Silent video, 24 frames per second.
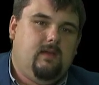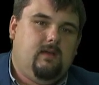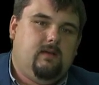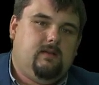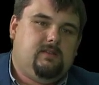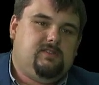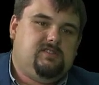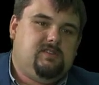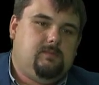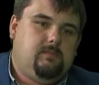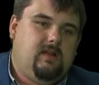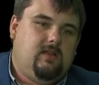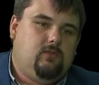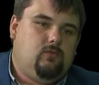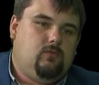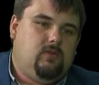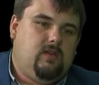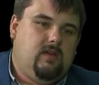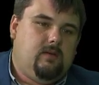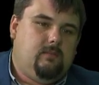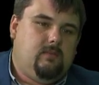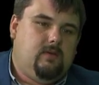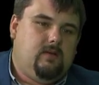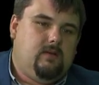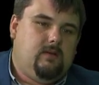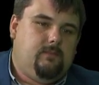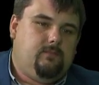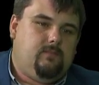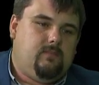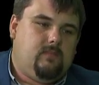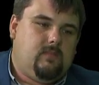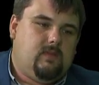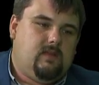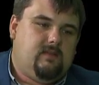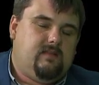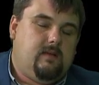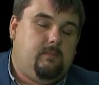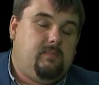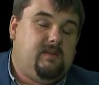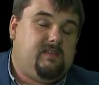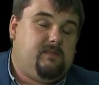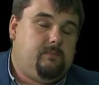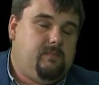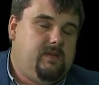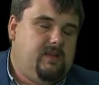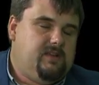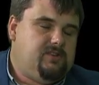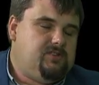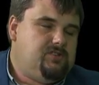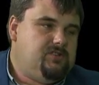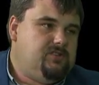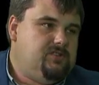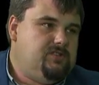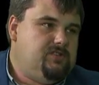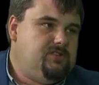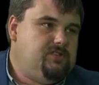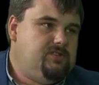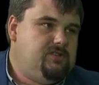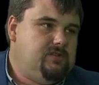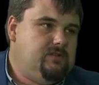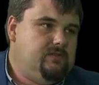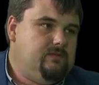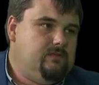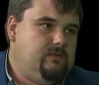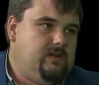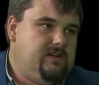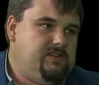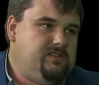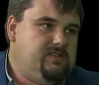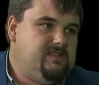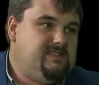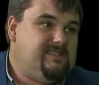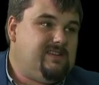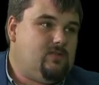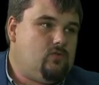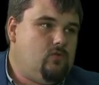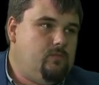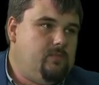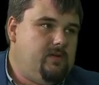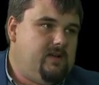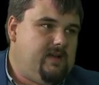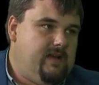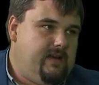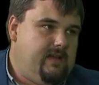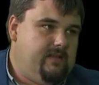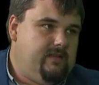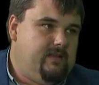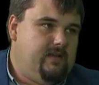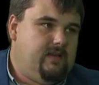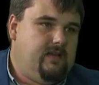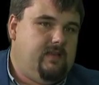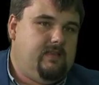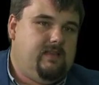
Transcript: gdzie planujemy mm, zabezpieczyć właśnie zakupy karetek.